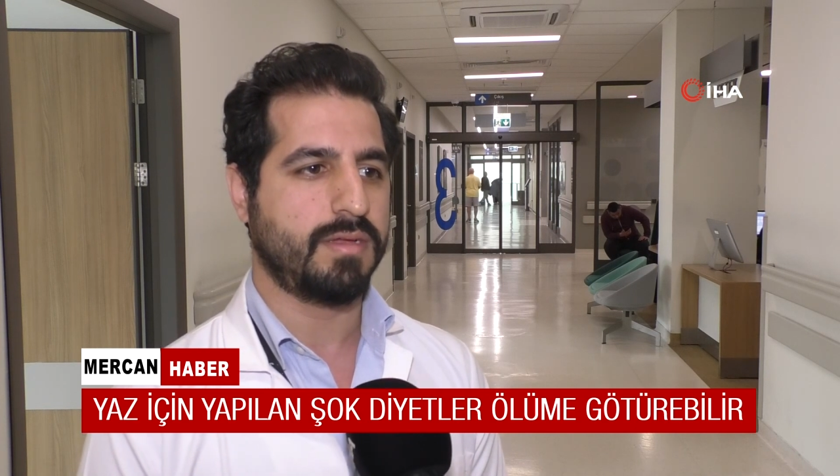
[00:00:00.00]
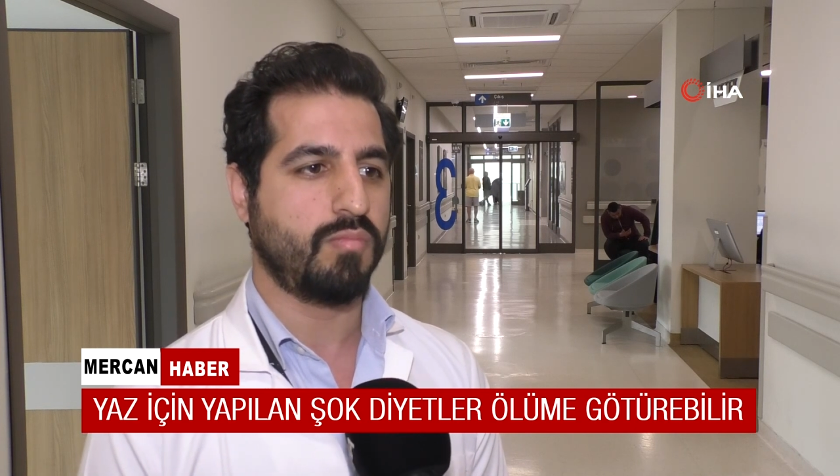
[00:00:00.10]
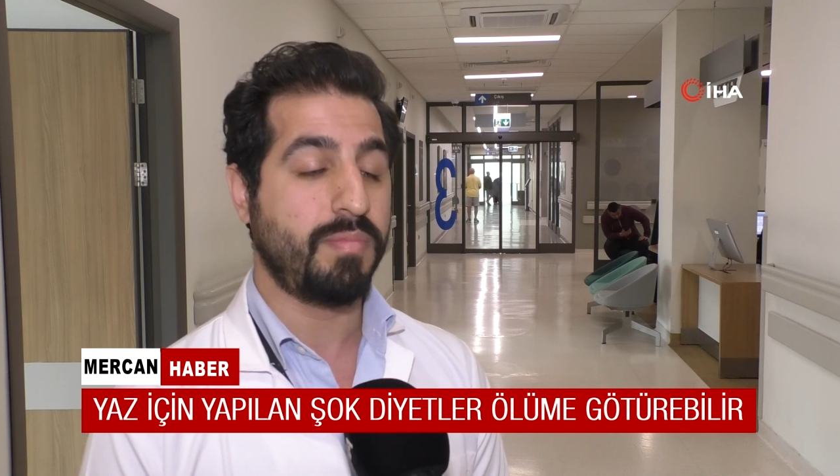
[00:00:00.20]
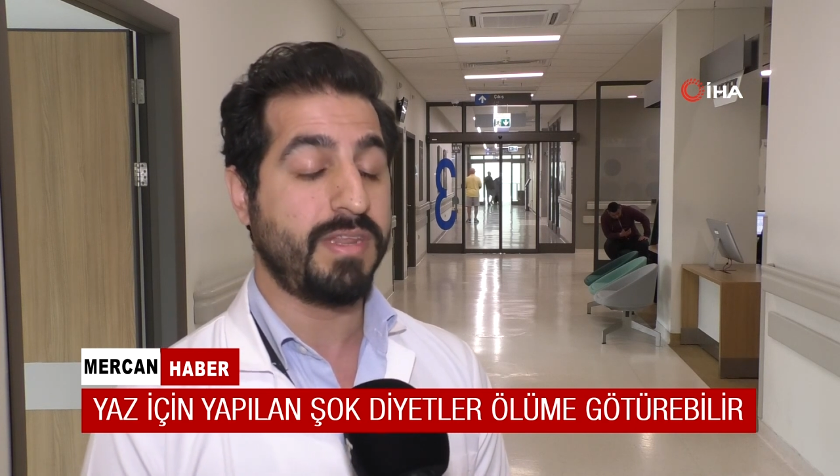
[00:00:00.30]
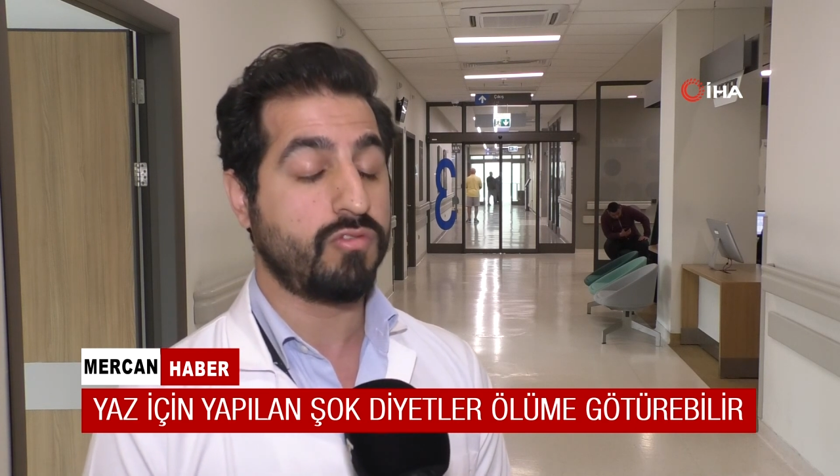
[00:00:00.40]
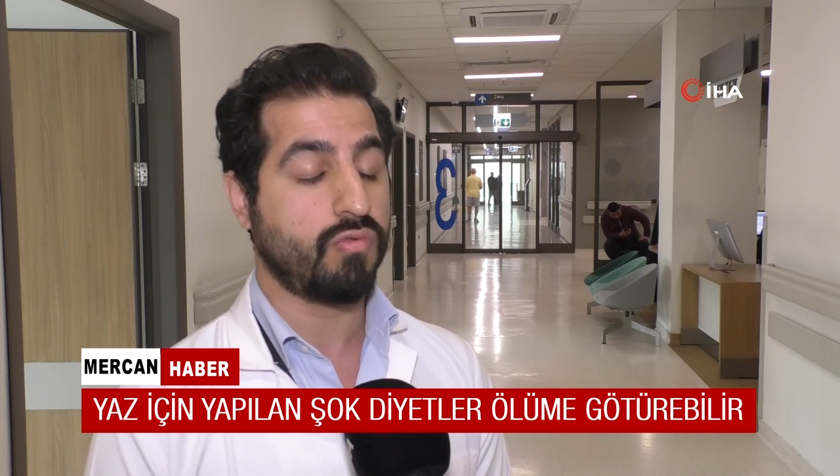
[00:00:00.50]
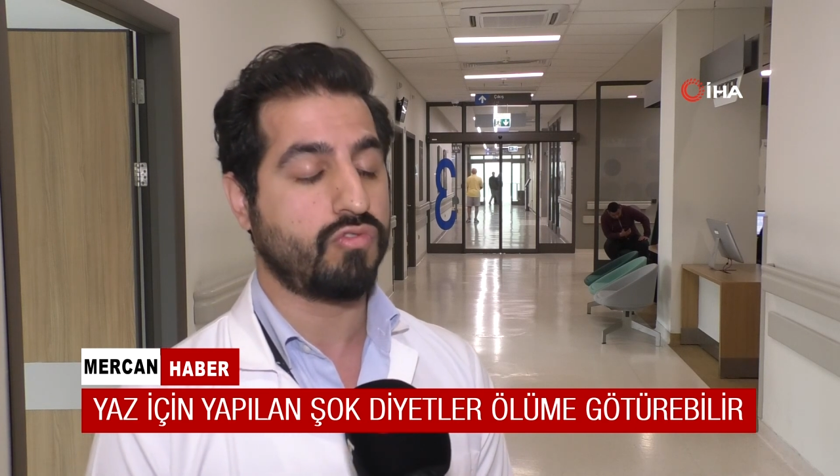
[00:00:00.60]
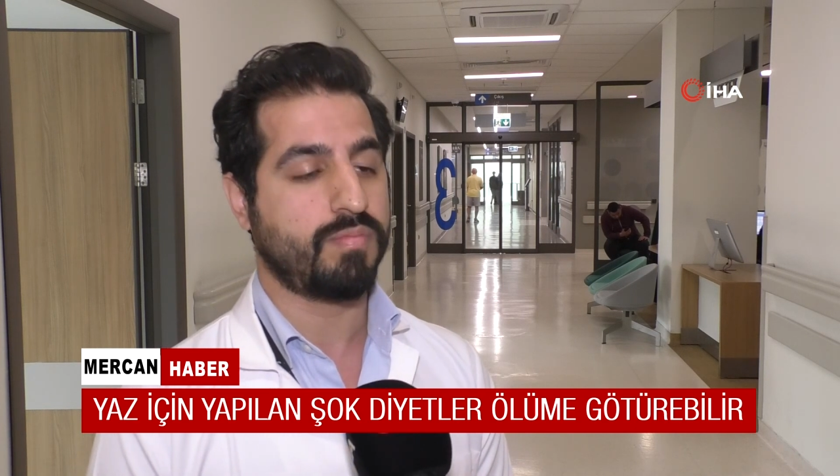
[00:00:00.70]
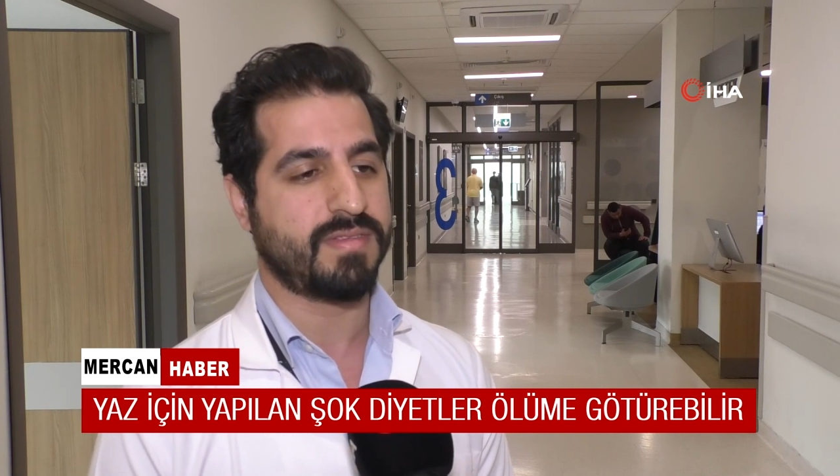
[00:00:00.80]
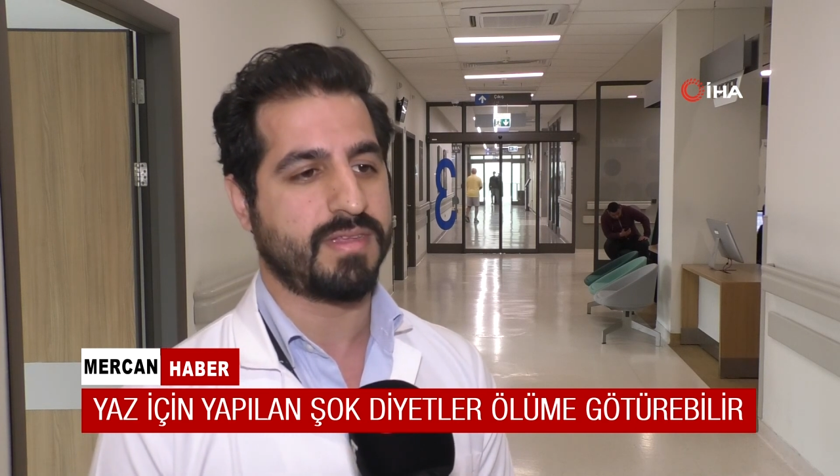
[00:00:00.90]
Bu bilincin
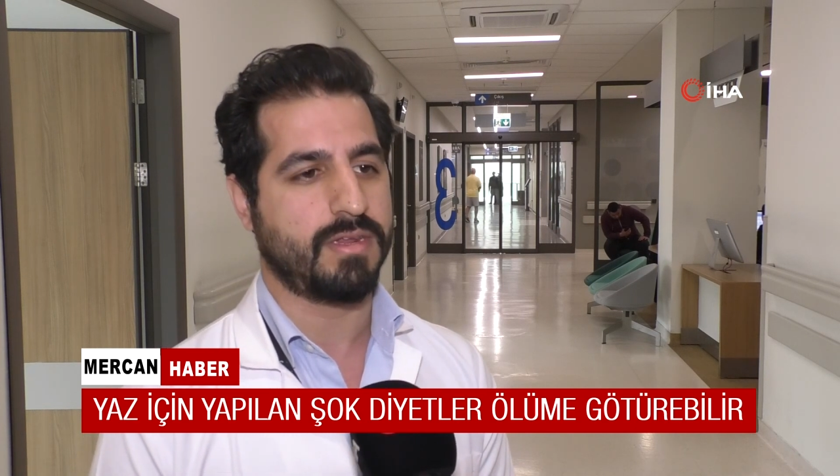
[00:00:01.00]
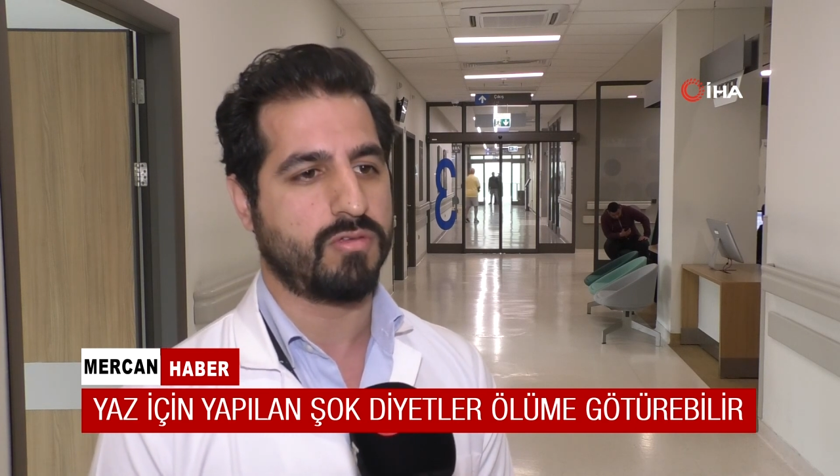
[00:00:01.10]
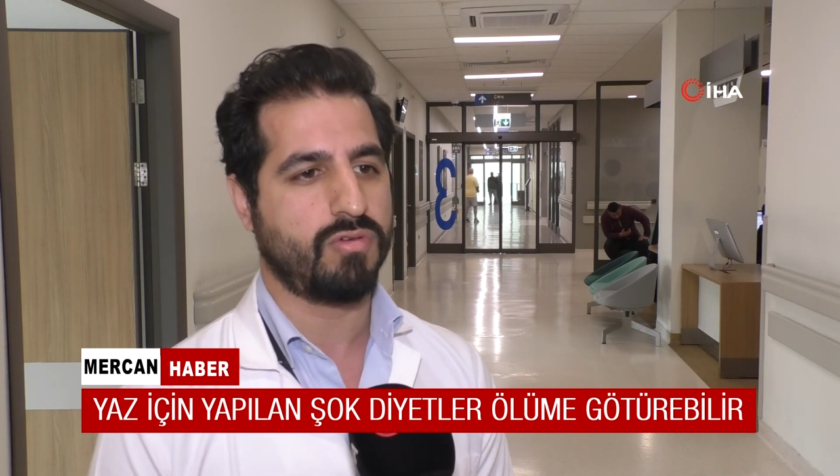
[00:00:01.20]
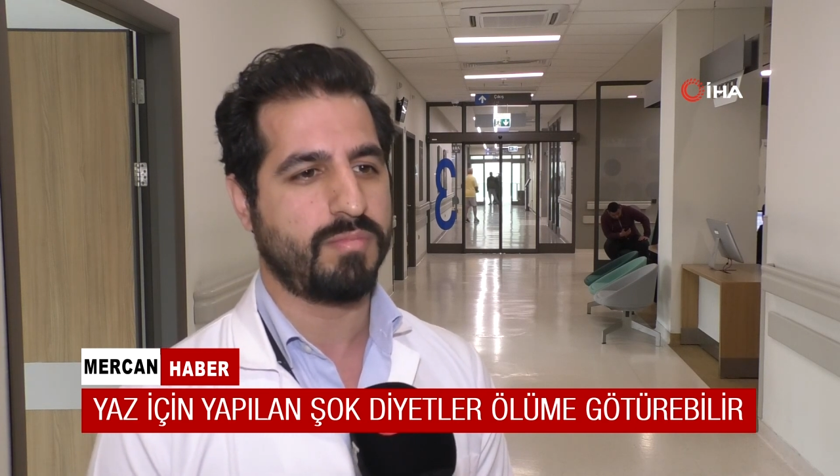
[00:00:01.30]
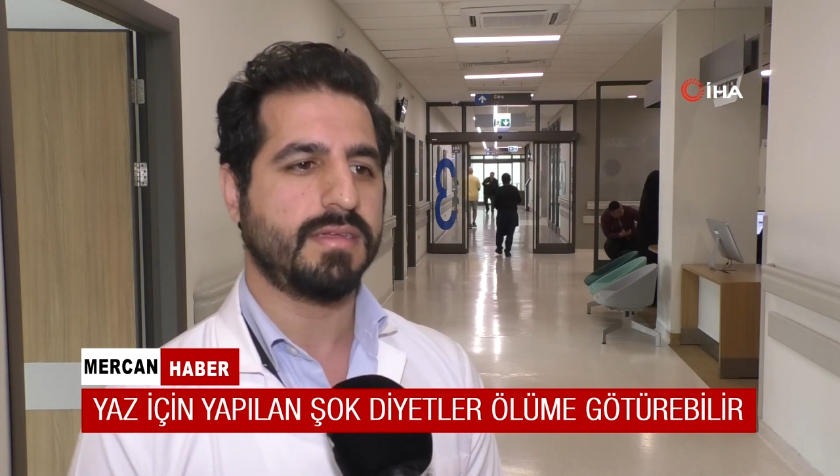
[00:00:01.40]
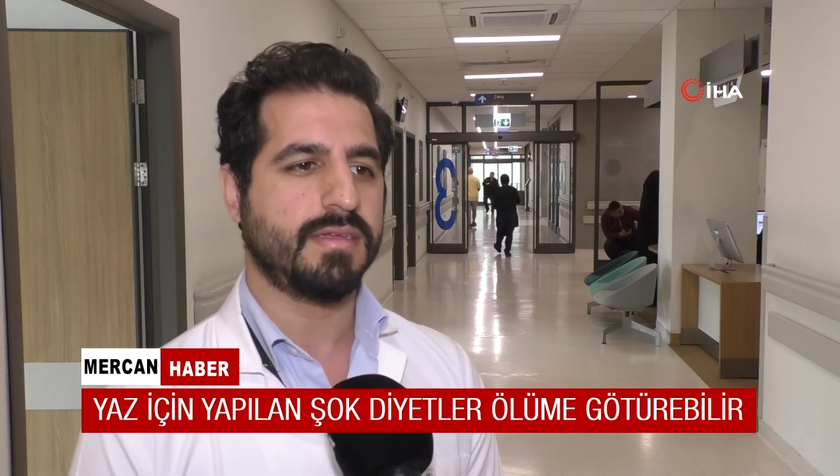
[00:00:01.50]
oluşması gerekiyor.